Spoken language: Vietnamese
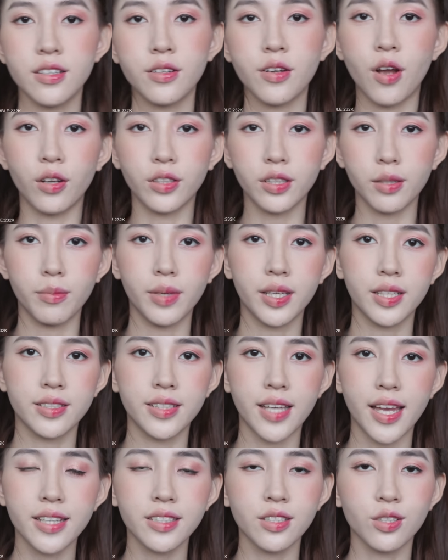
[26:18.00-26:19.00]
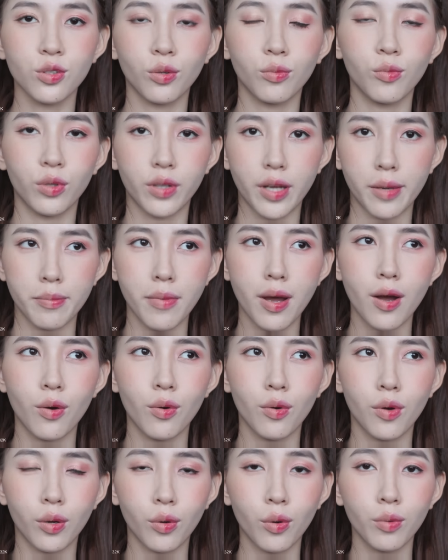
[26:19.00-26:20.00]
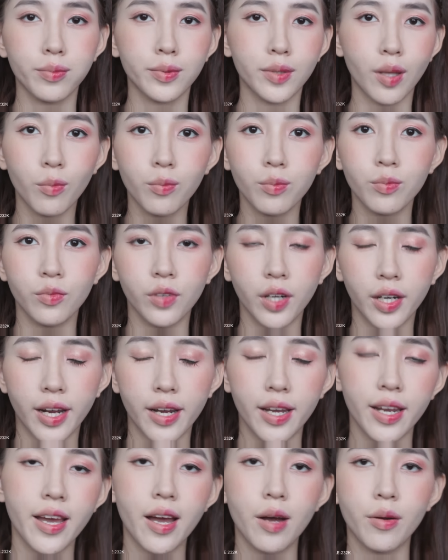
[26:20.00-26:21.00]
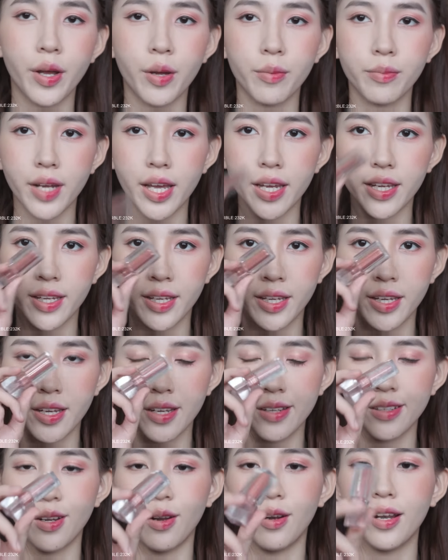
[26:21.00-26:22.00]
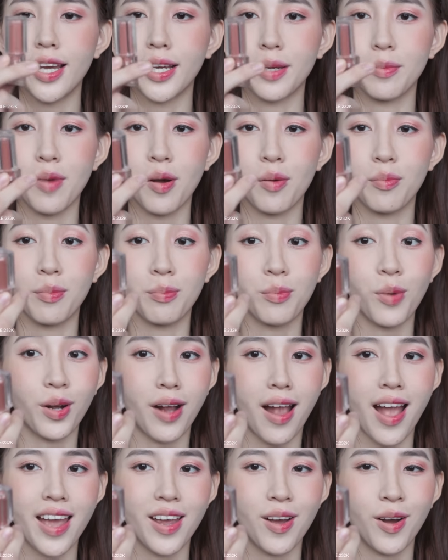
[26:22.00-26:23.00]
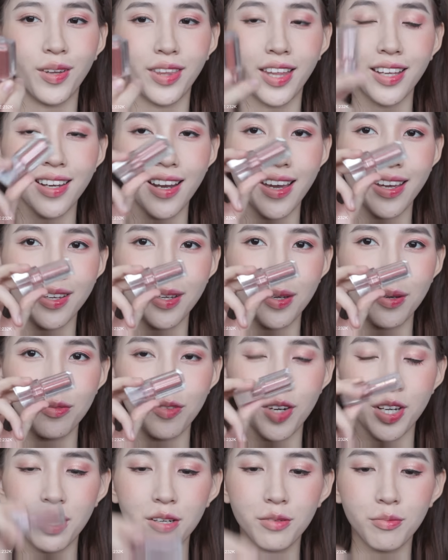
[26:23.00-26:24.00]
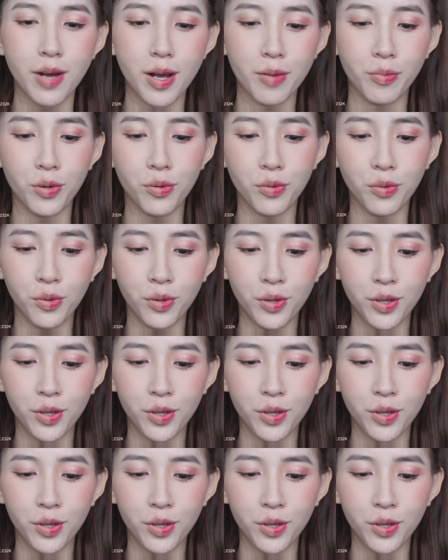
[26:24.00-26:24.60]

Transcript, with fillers: sau đó thì mình sẽ sử dụng một cái màu cũng tông với cái leo ngày hôm nay đó là cái màu mọi người hay hỏi nhất đây Venus Marble